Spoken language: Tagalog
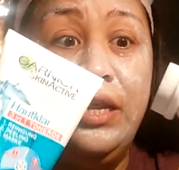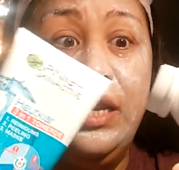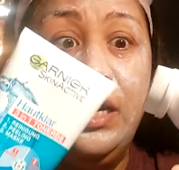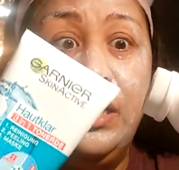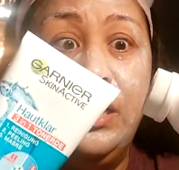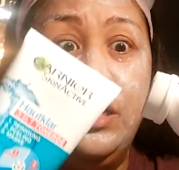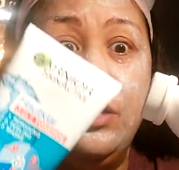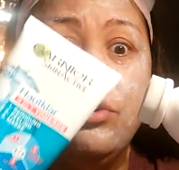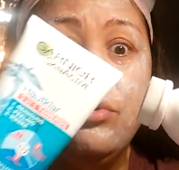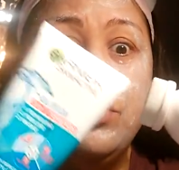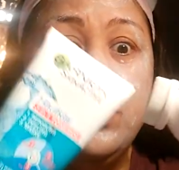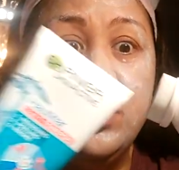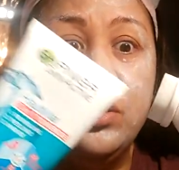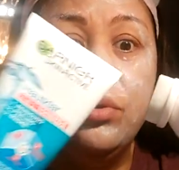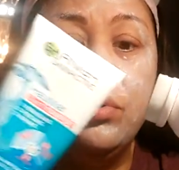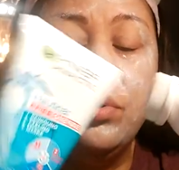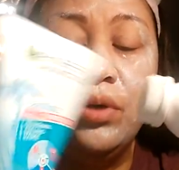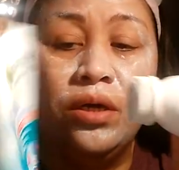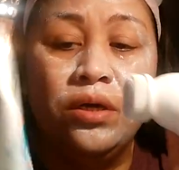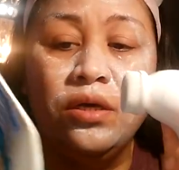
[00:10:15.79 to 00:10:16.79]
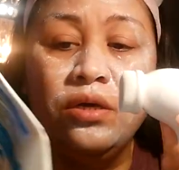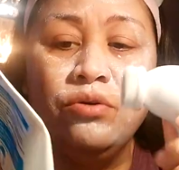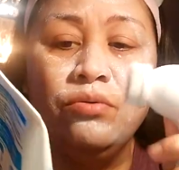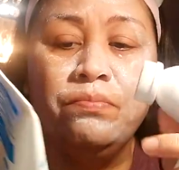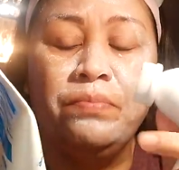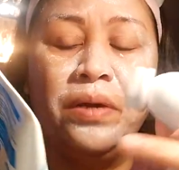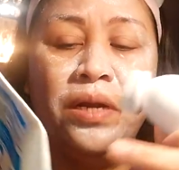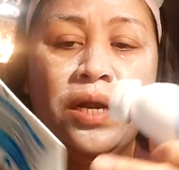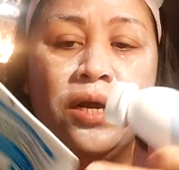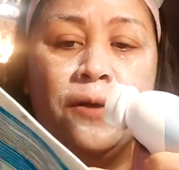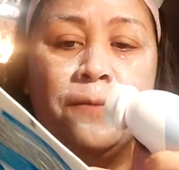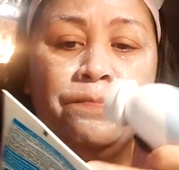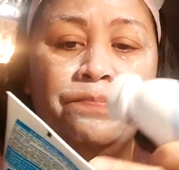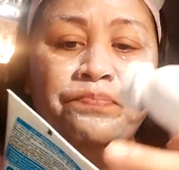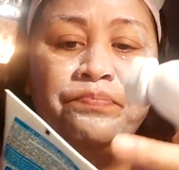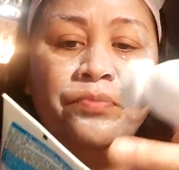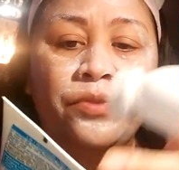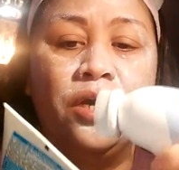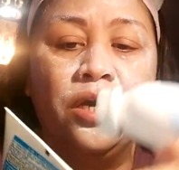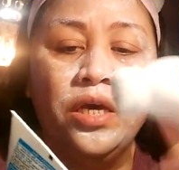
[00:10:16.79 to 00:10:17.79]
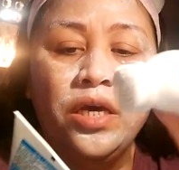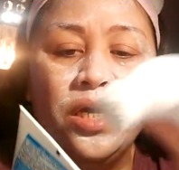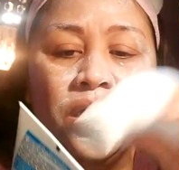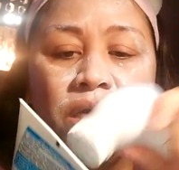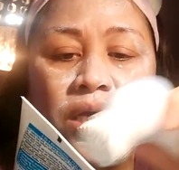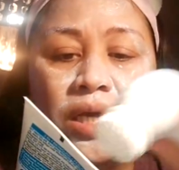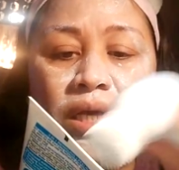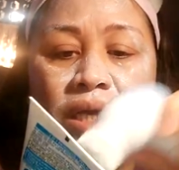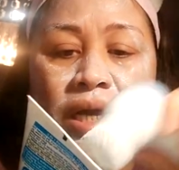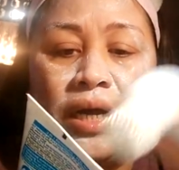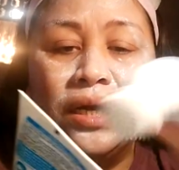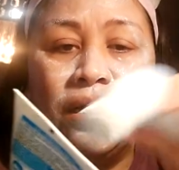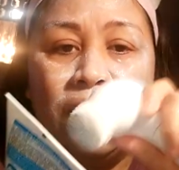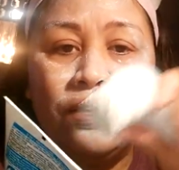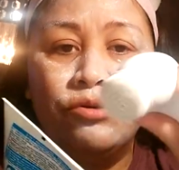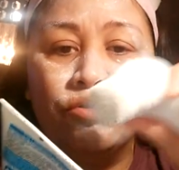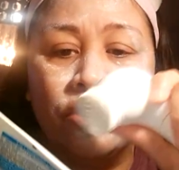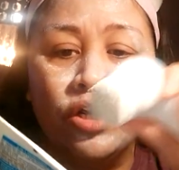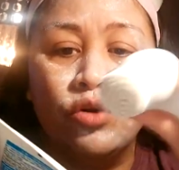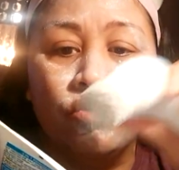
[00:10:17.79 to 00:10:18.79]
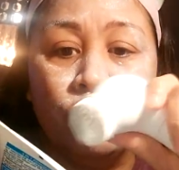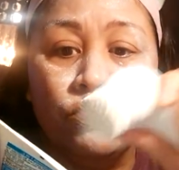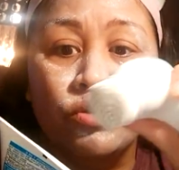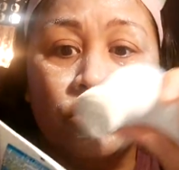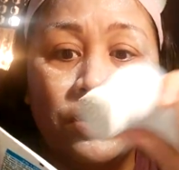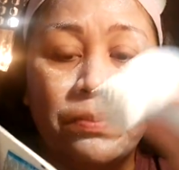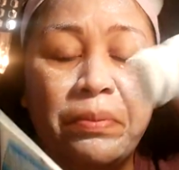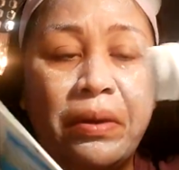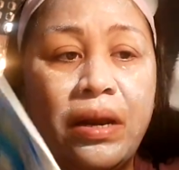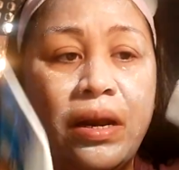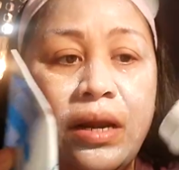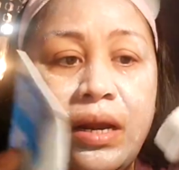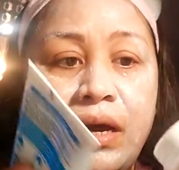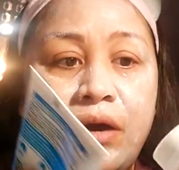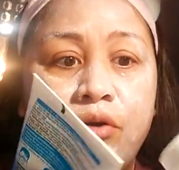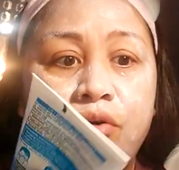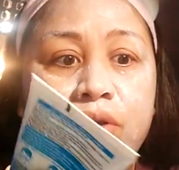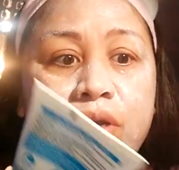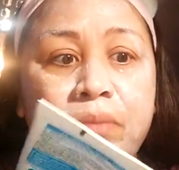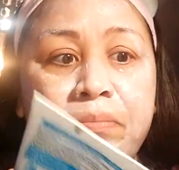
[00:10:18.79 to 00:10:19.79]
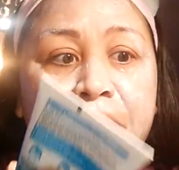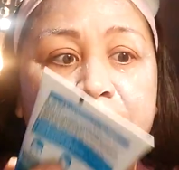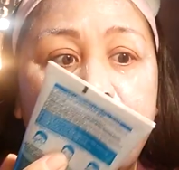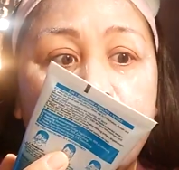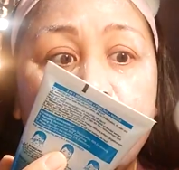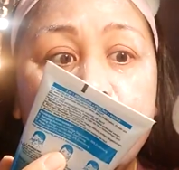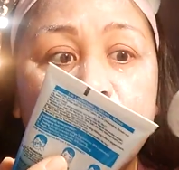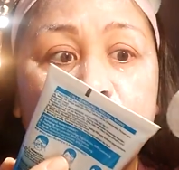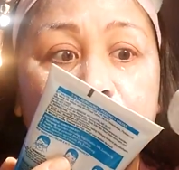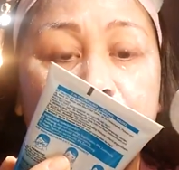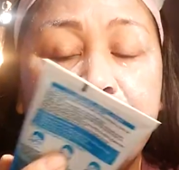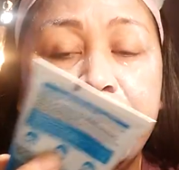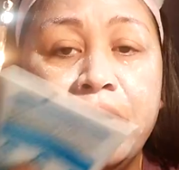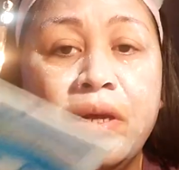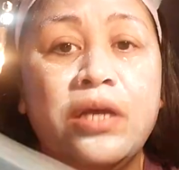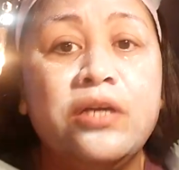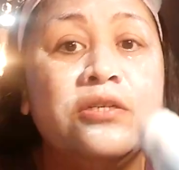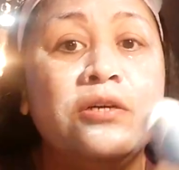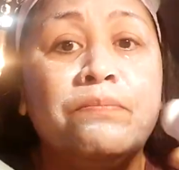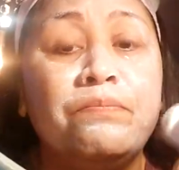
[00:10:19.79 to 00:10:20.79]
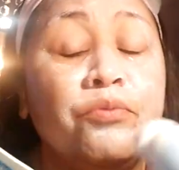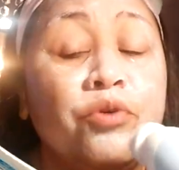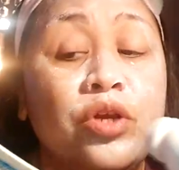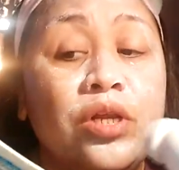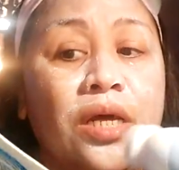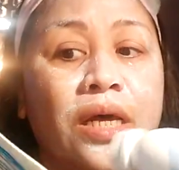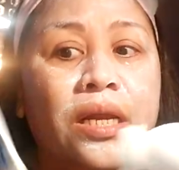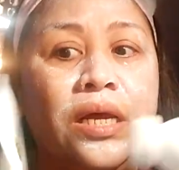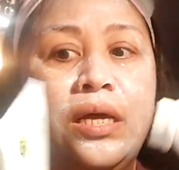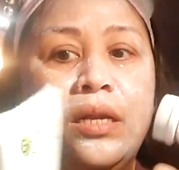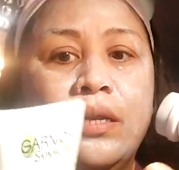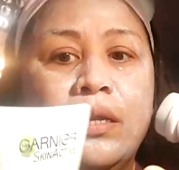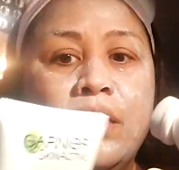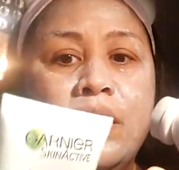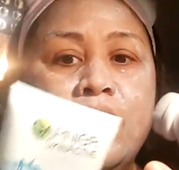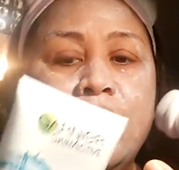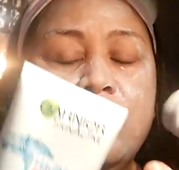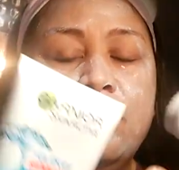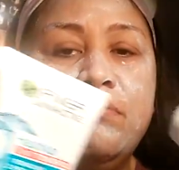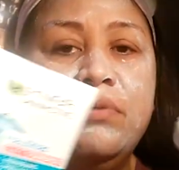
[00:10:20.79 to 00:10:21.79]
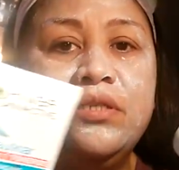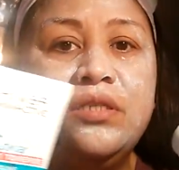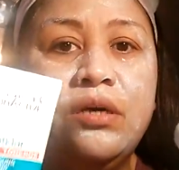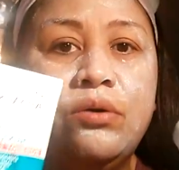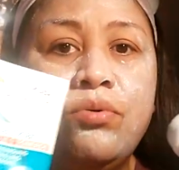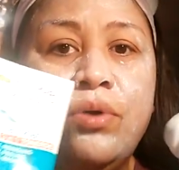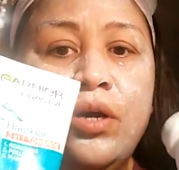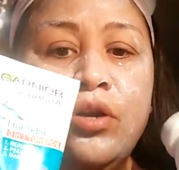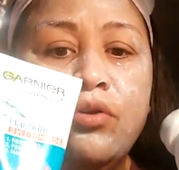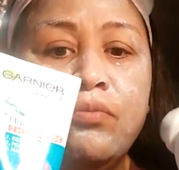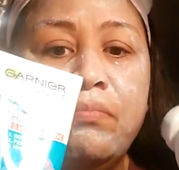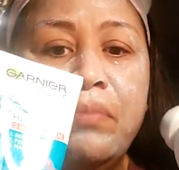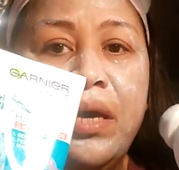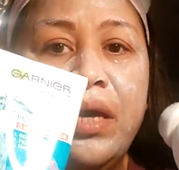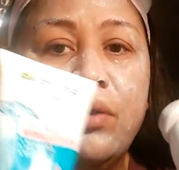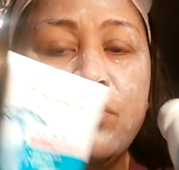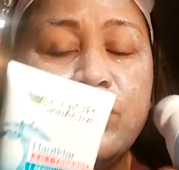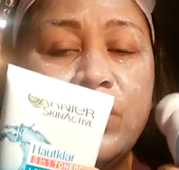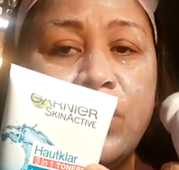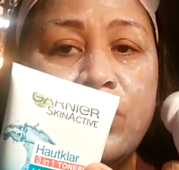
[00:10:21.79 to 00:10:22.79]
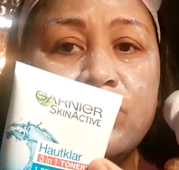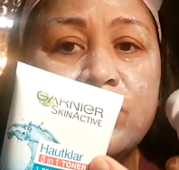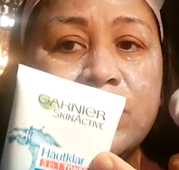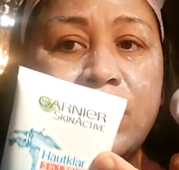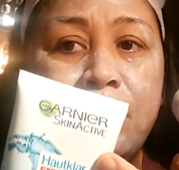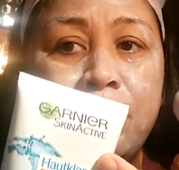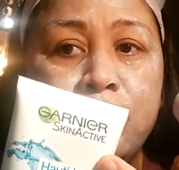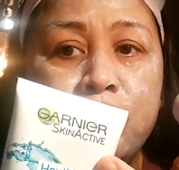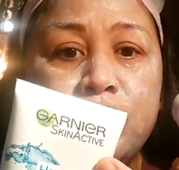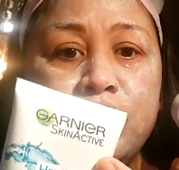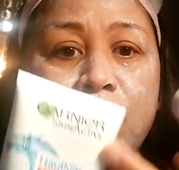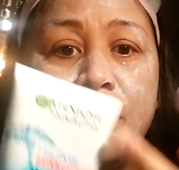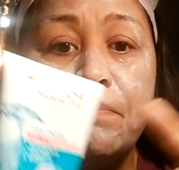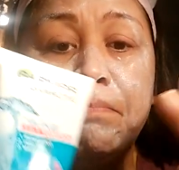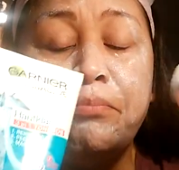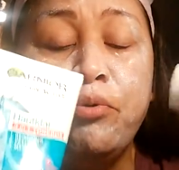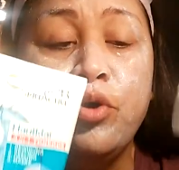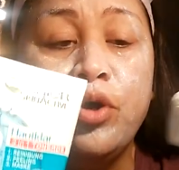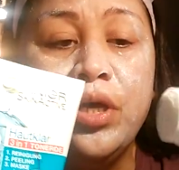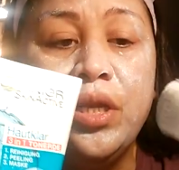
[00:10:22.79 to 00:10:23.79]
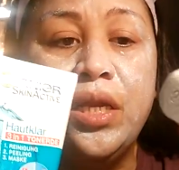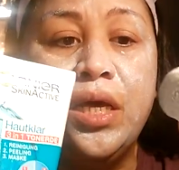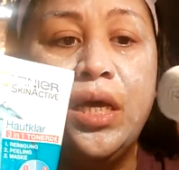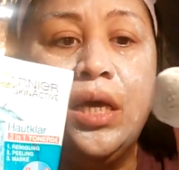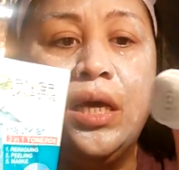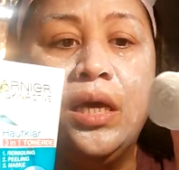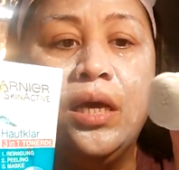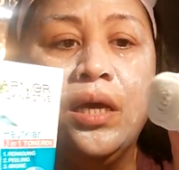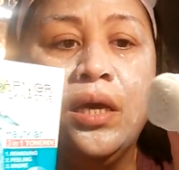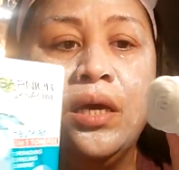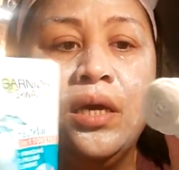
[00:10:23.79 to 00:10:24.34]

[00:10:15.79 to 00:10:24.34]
Ilagay nyo dito kay yung parang gaganon-ganon mo sa perla o di meron na siyang perla dyan, pwede rin. Basta kung anong meron kayong sabon dyan, pwede.